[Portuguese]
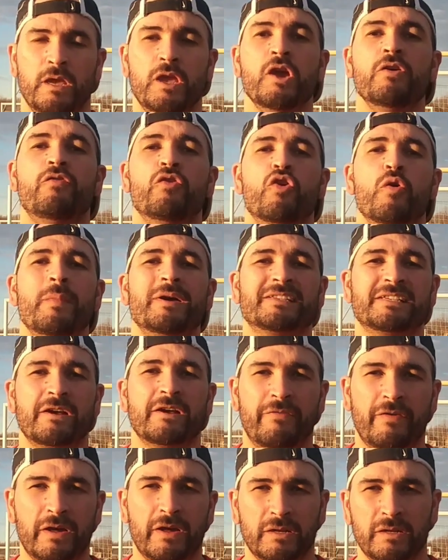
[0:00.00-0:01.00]
Eu vou
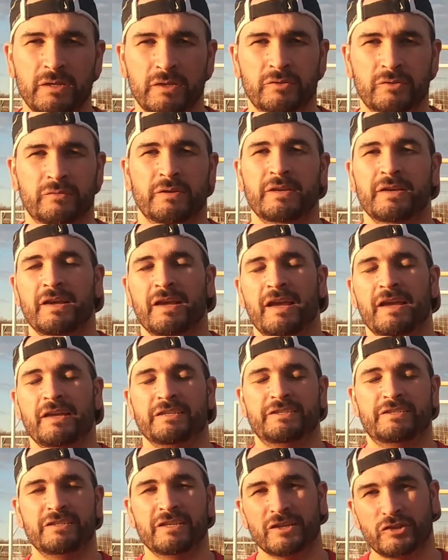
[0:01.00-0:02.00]
começar falando
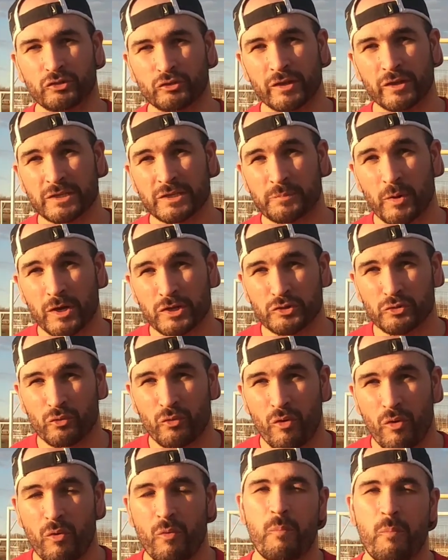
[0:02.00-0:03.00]
chutando as bolas no
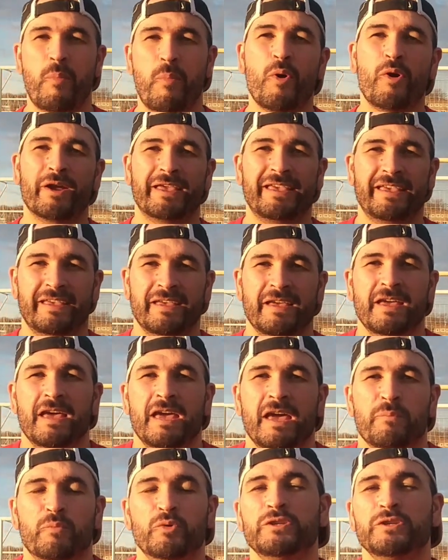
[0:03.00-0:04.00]
gol. Por quê?
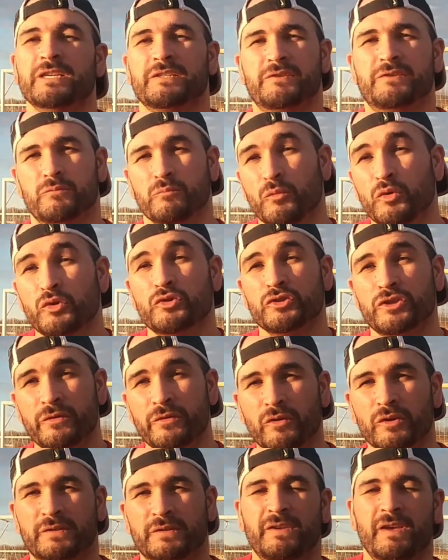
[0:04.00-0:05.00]
Muitas, muitos
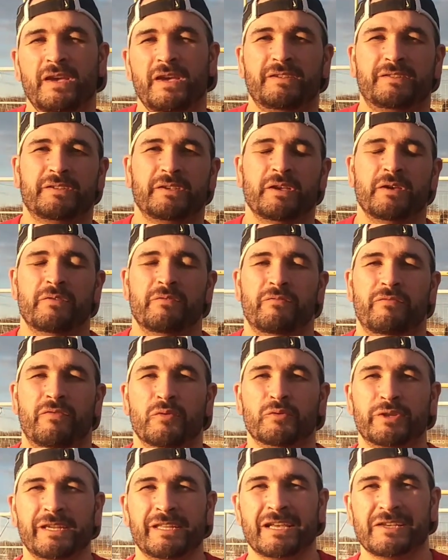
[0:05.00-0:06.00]
de vocês
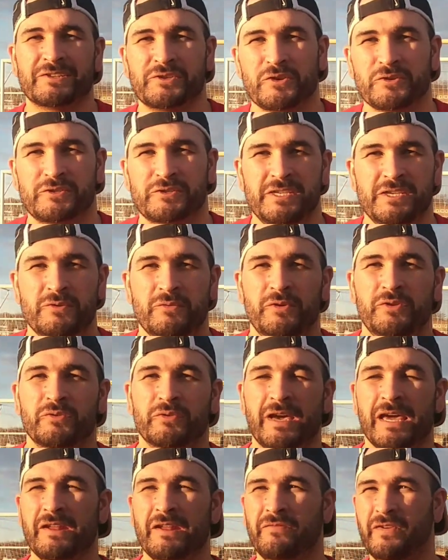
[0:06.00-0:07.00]
vão treinar sozinho e
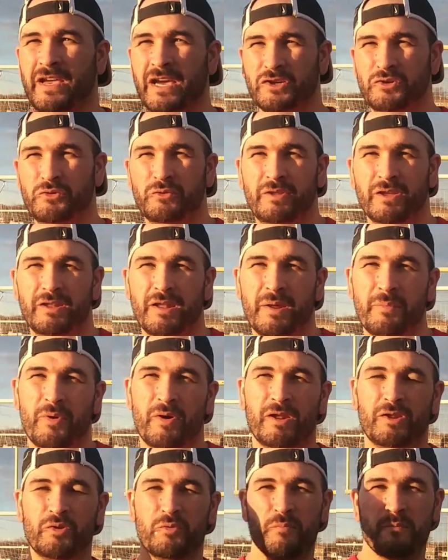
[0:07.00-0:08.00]
não querem ficar chutando a
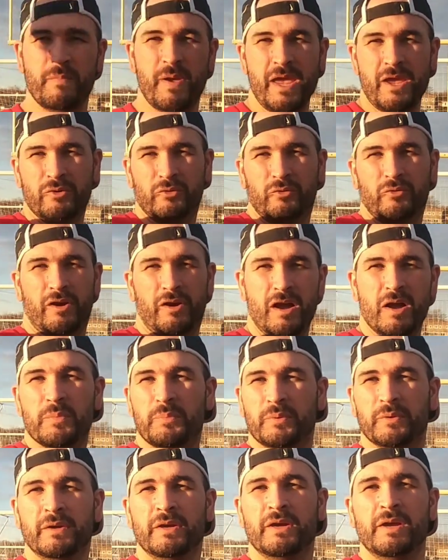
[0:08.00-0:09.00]
bola no meio do
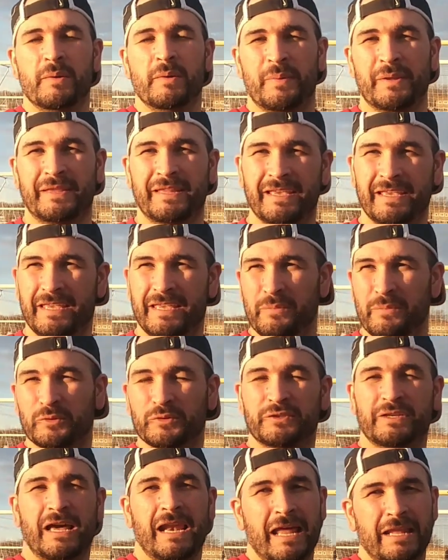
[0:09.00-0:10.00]
campo para ter que ir
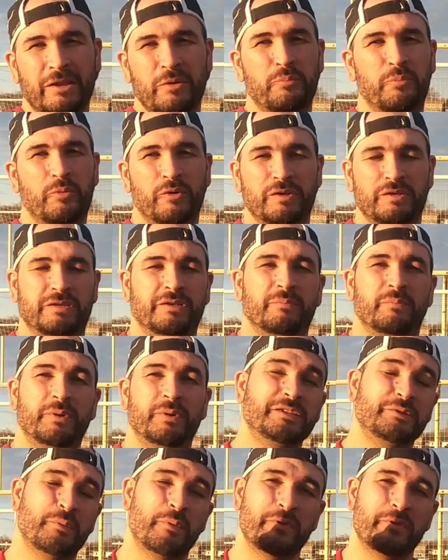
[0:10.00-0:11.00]
buscar lá depois,
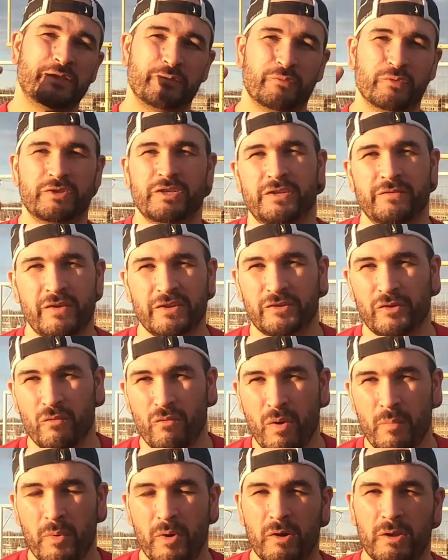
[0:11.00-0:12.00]
principalmente se você tiver só
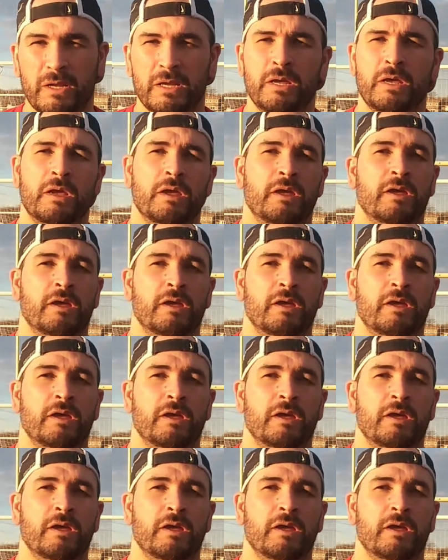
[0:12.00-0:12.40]
uma bola.